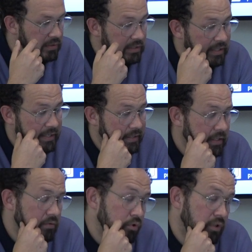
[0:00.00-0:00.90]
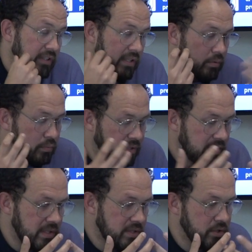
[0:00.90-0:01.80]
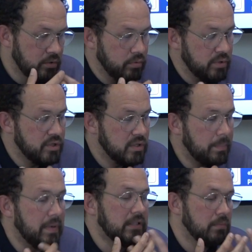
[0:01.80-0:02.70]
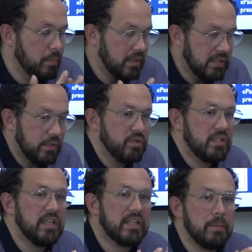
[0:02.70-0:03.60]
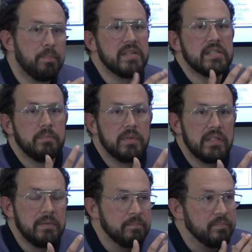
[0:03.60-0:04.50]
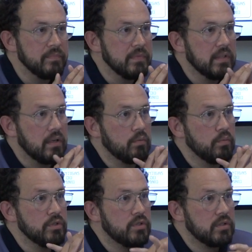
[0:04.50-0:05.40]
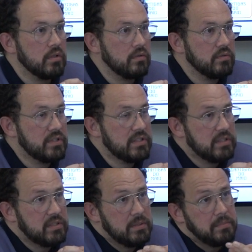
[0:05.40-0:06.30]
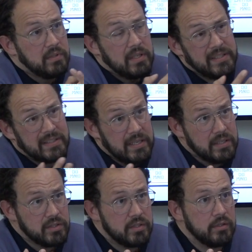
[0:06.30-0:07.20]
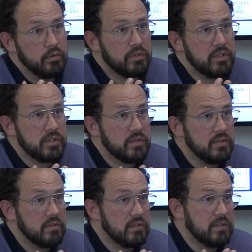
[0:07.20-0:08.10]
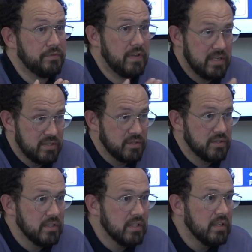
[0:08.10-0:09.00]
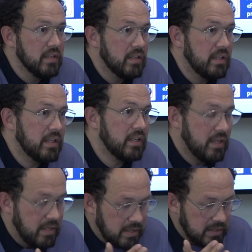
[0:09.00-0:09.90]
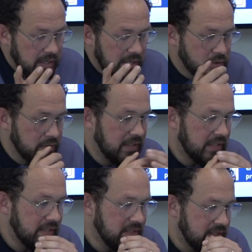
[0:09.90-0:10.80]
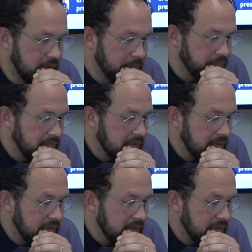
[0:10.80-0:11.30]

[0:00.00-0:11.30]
E aí eu tentei unir esses dois a partir do momento em que eu cheguei aqui e percebi algumas similaridades e outras diferenças é, é relacionadas à canção